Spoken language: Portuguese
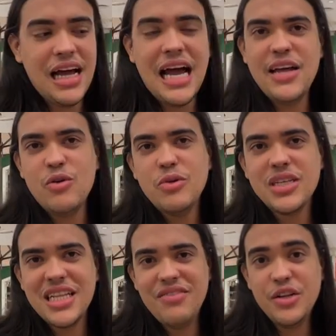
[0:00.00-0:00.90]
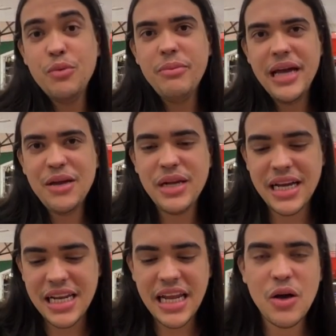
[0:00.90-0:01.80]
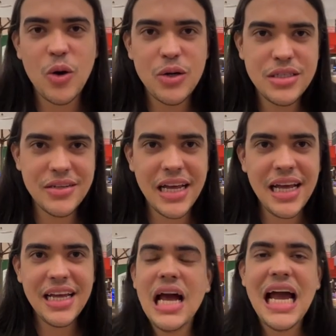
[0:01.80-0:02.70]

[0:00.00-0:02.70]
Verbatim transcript: A aeromoça tava no meio naquele negócio, né?